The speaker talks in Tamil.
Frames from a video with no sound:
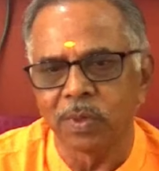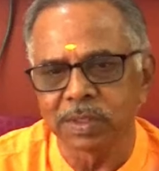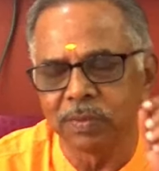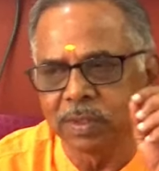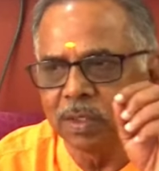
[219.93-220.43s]

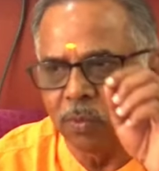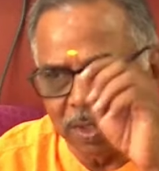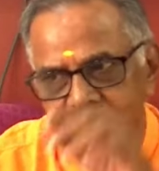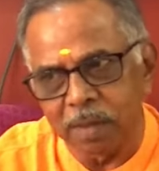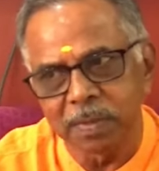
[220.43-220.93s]
ஒருத்தன் வந்து
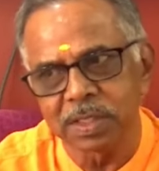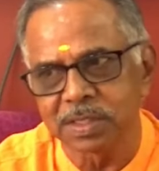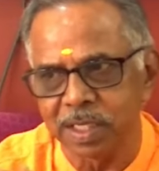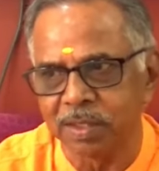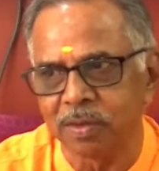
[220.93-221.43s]
ஒரு
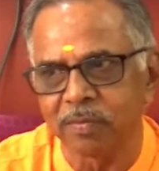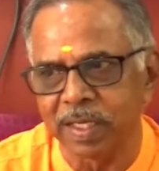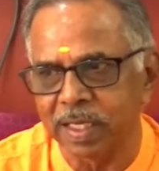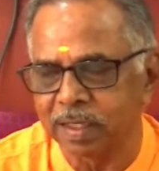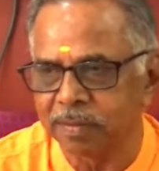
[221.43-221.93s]
கர்மத்தை செய்யணும்னு
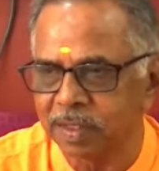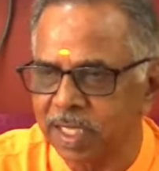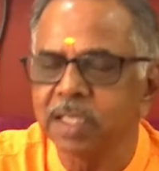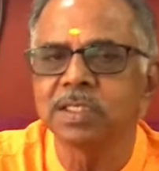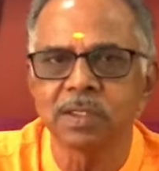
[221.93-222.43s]
வைங்க
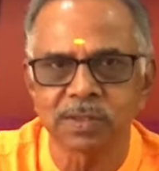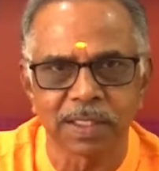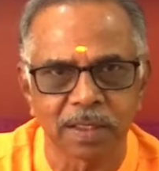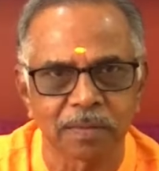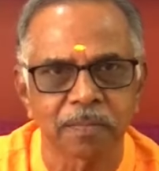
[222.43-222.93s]
யஜ்யம்
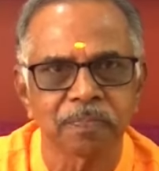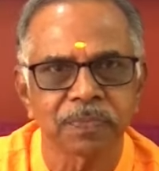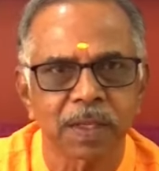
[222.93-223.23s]
செய்யணும்